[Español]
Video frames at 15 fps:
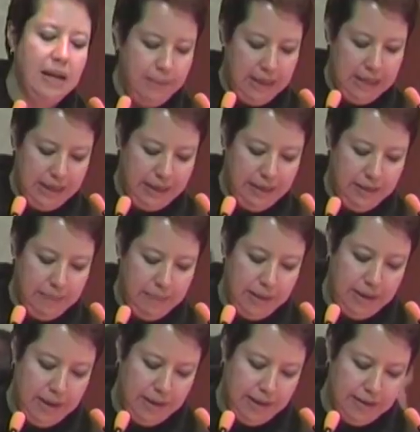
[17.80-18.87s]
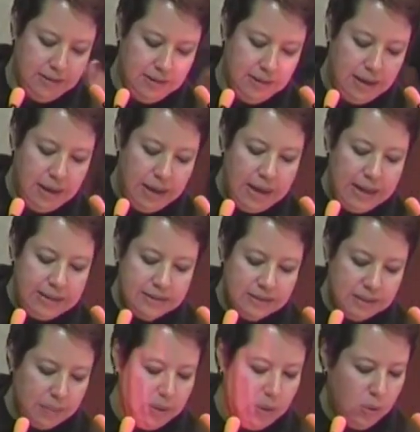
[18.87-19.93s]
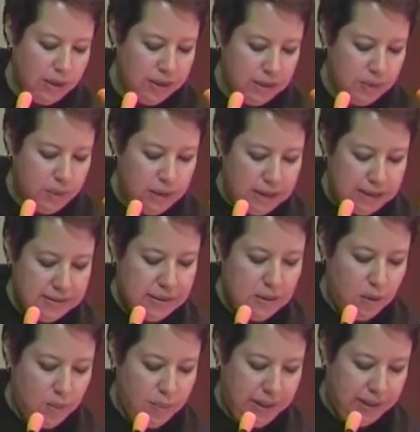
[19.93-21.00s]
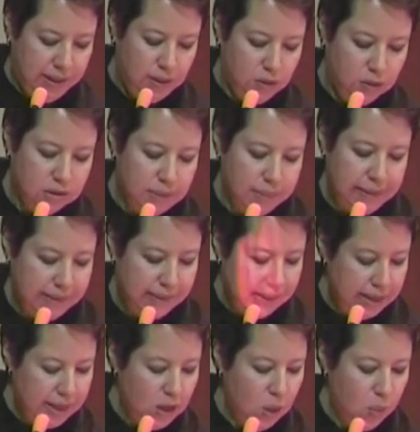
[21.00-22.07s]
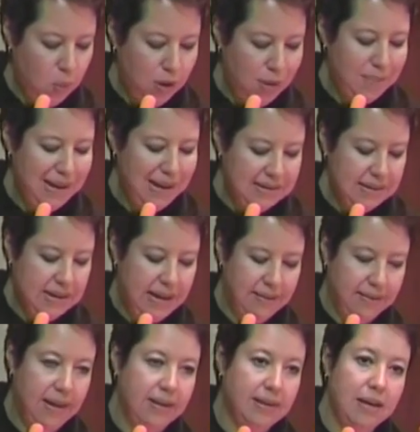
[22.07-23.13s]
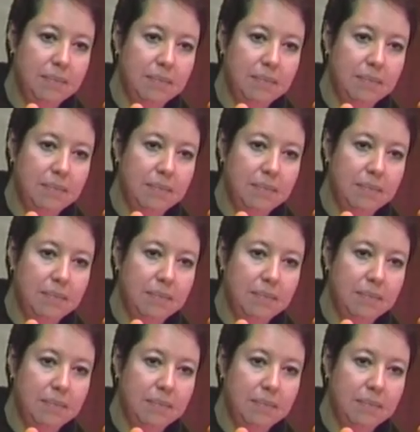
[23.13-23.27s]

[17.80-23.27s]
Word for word: Ávila Villegas, el sistema educativo del Estado de México se mantiene como el más grande y el